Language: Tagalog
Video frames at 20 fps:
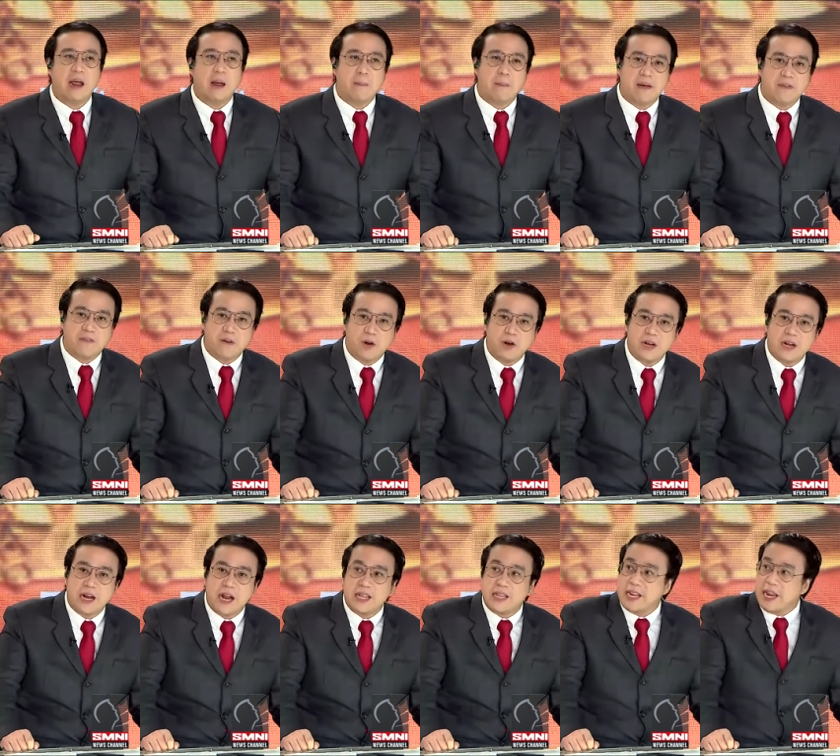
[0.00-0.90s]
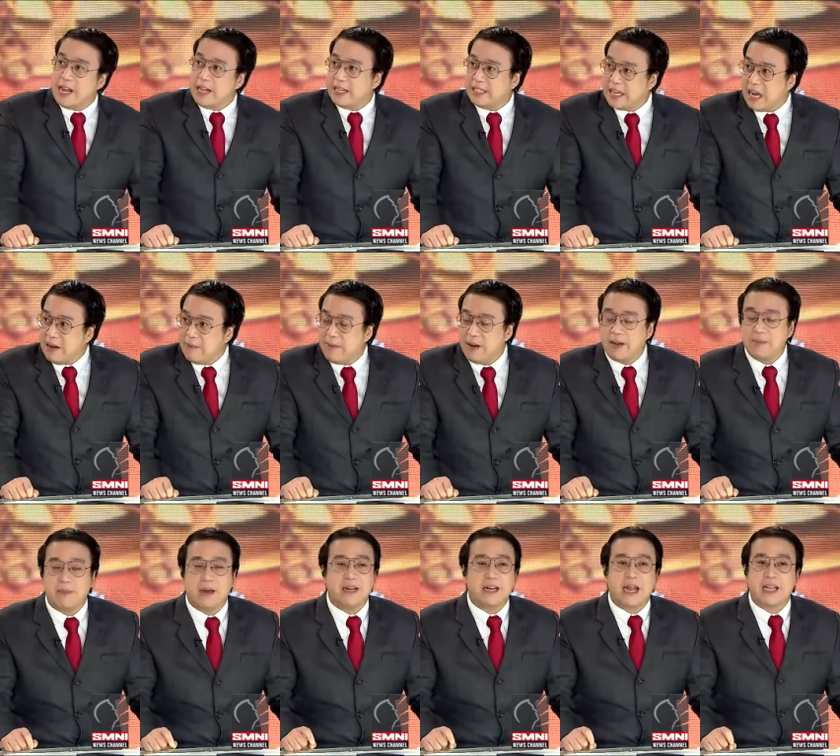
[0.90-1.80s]
Before the 1987,
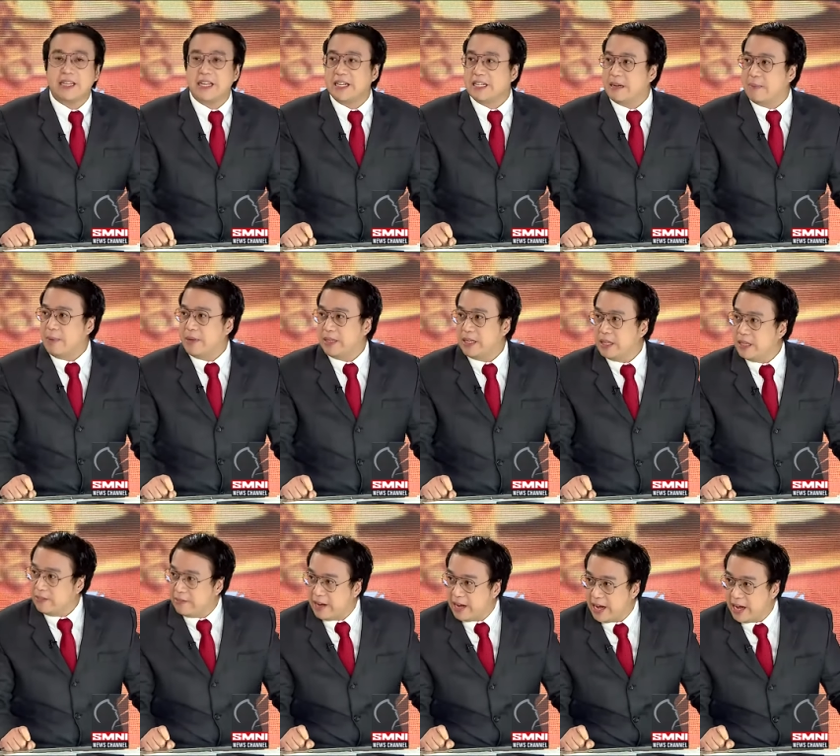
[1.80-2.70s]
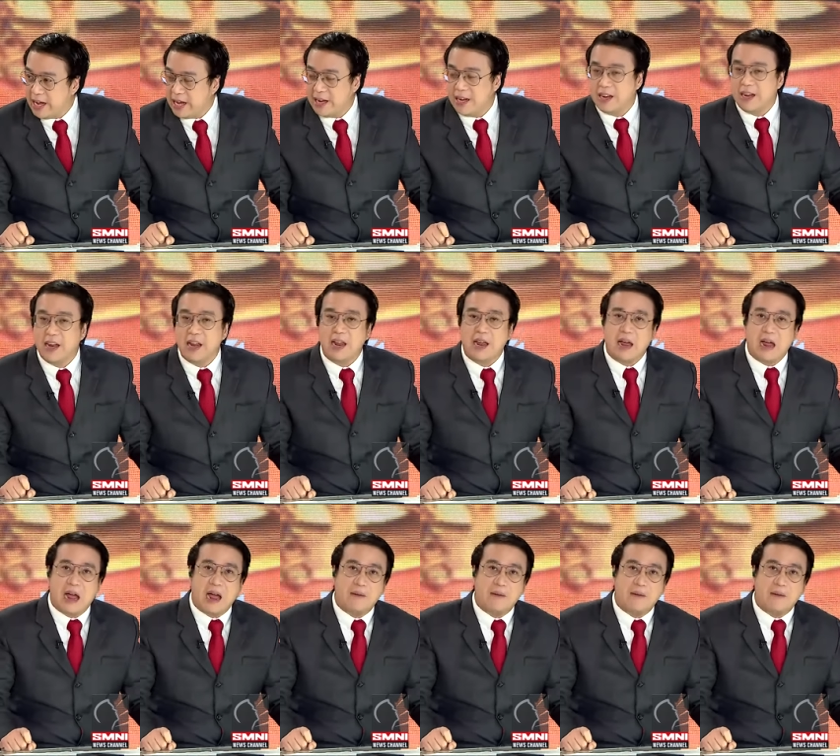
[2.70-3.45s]
may 1973.